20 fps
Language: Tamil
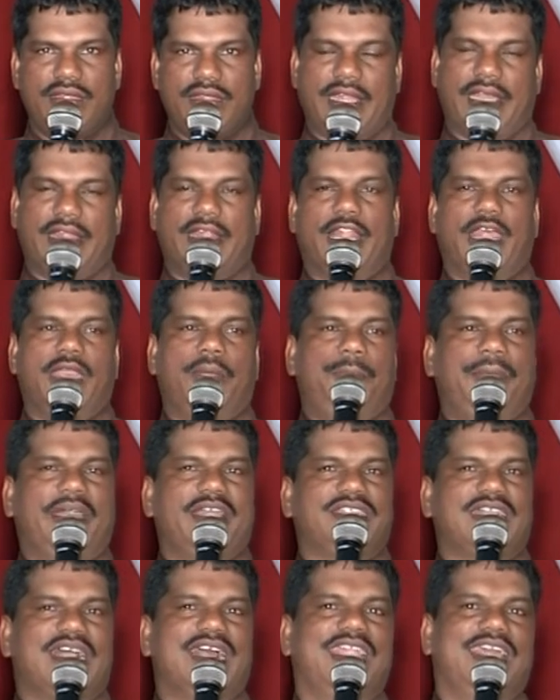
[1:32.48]
இன்னைக்கு நிறைய
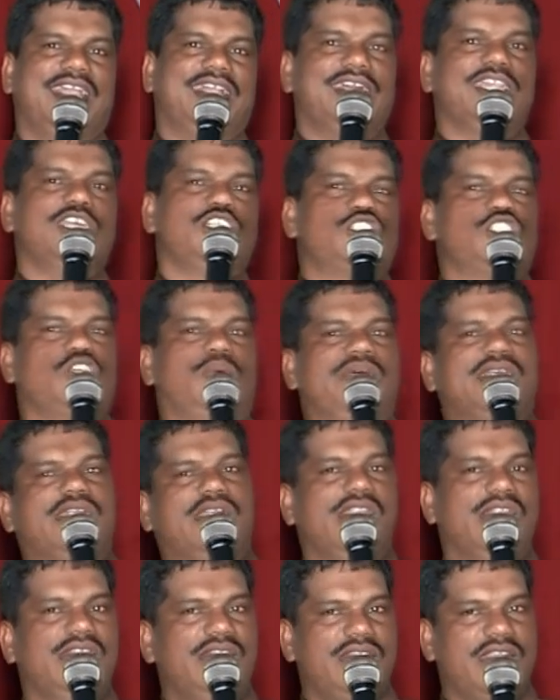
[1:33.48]
பேர் தங்களை
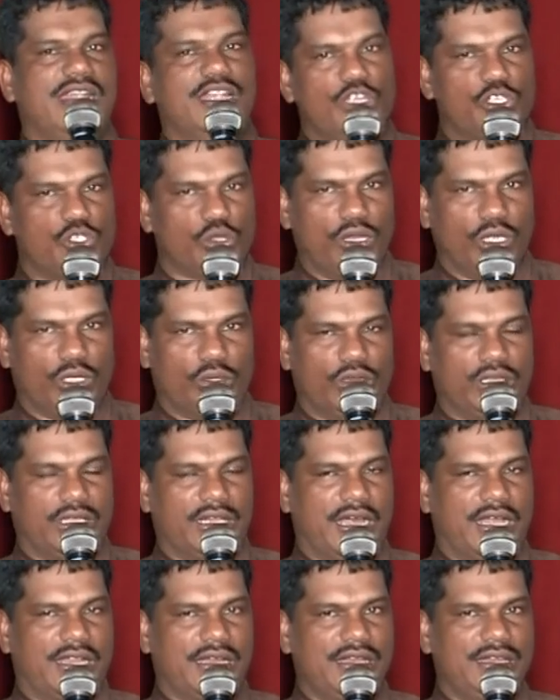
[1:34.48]
கிறிஸ்தவர்கள் என்று சொல்லிக்
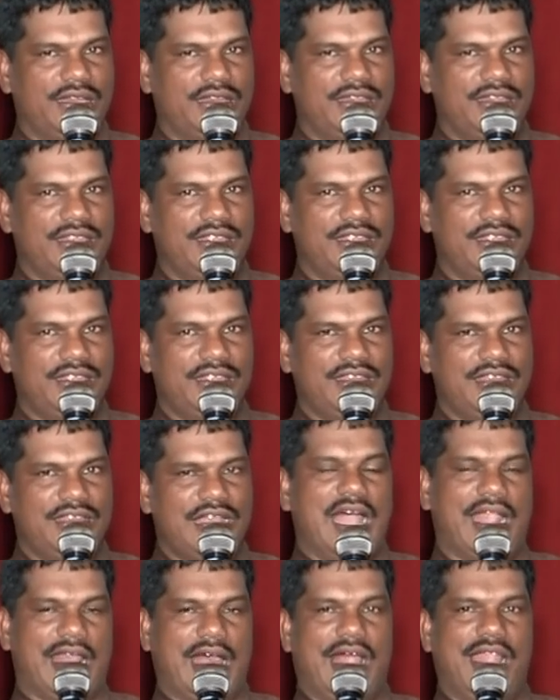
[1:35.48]
கொள்கிறார்கள்
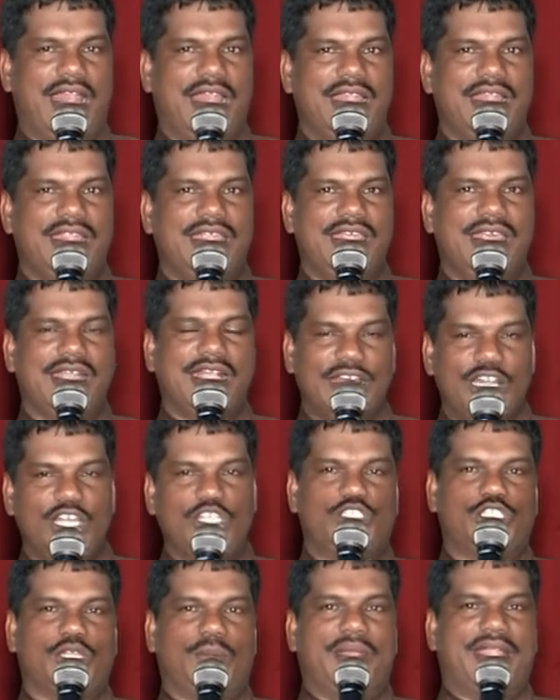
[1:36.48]
ஆனால்
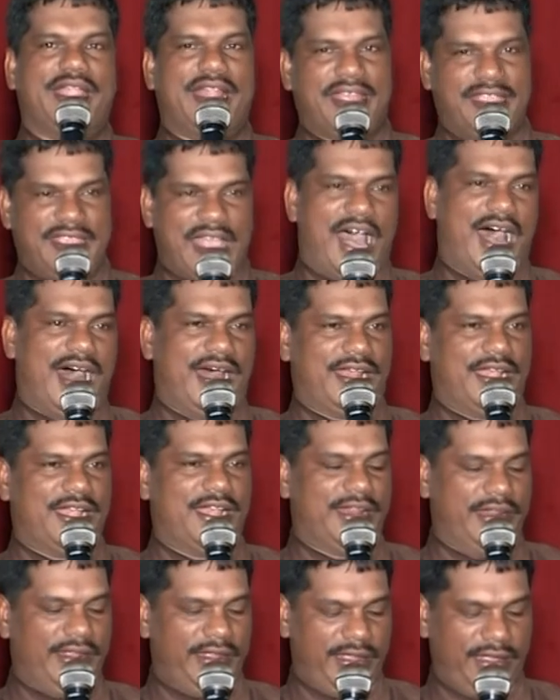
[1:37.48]
கிறிஸ்தவன யார்
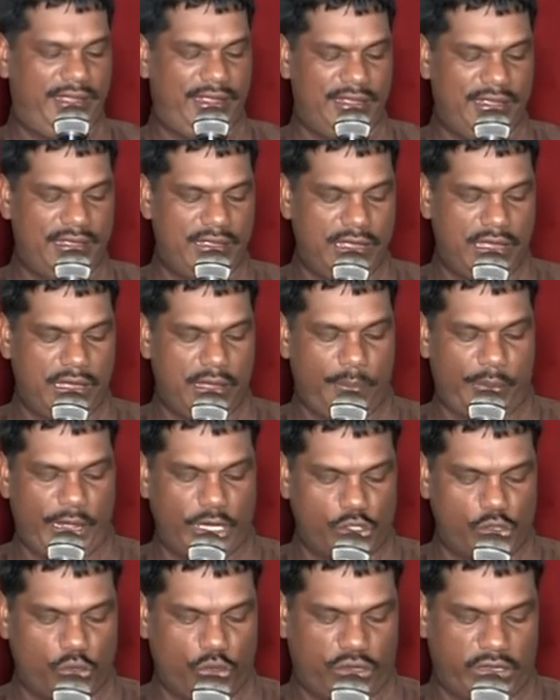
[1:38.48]
என்று
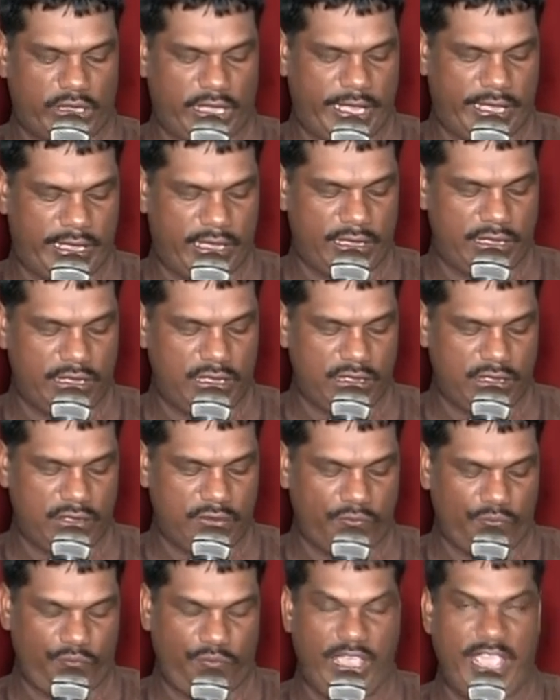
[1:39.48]
பரிசுத்த
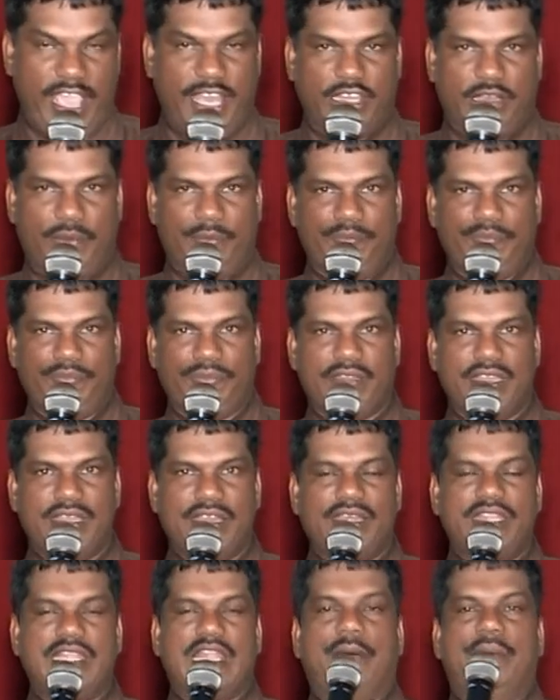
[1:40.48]
வேதம்
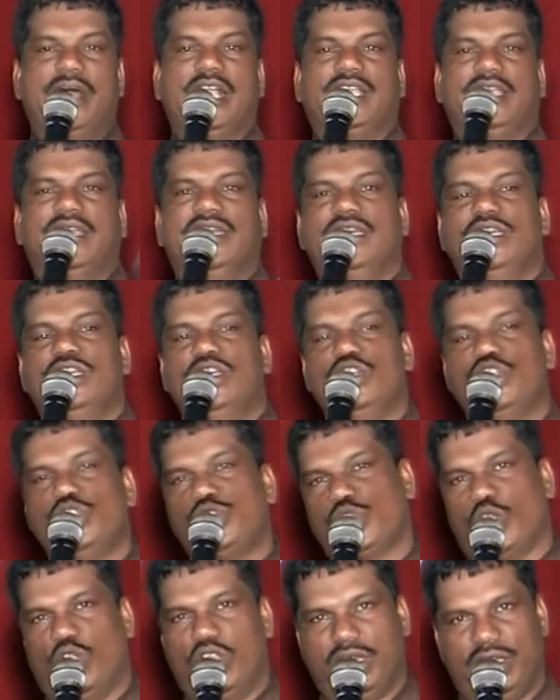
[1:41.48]
நமக்கு
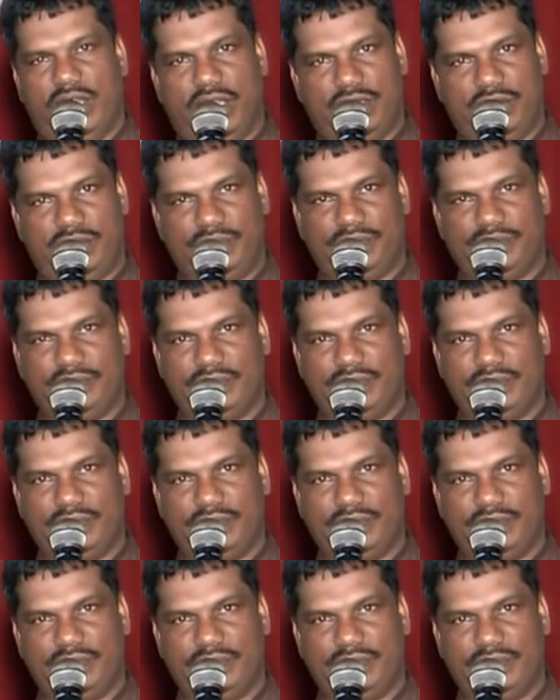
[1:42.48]
சொல்லுகிறது